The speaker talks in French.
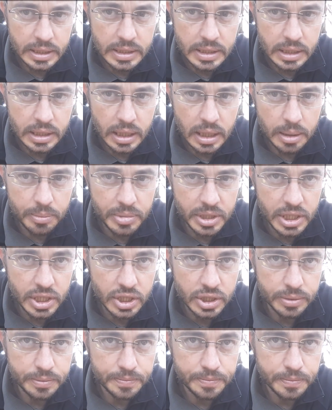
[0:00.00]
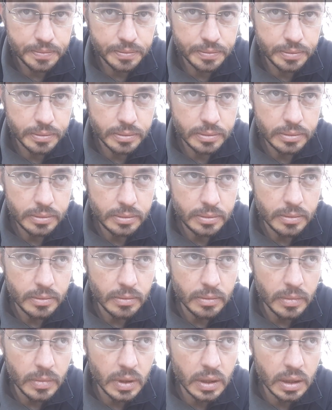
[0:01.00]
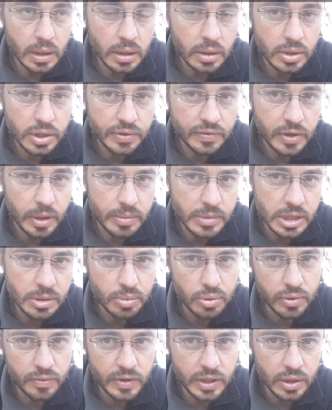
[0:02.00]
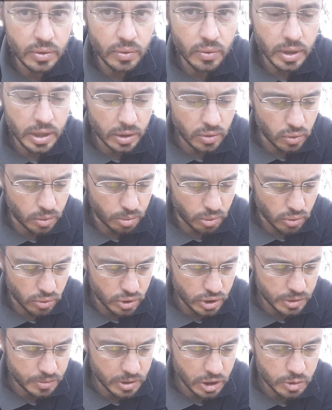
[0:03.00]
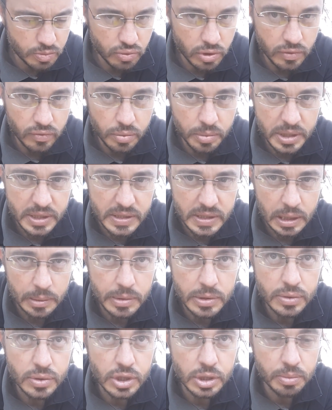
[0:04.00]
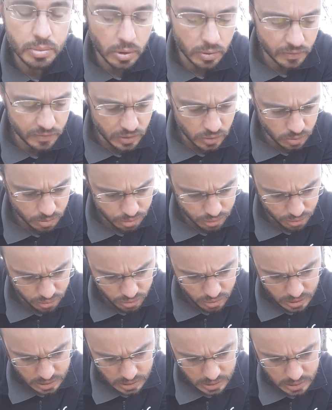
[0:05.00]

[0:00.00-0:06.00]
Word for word: tâté à la pige j'ai fait un petit peu de vidéo à la GoPro, j'espère que je pourrai vous mettre ça parce que j'ai pas envie non plus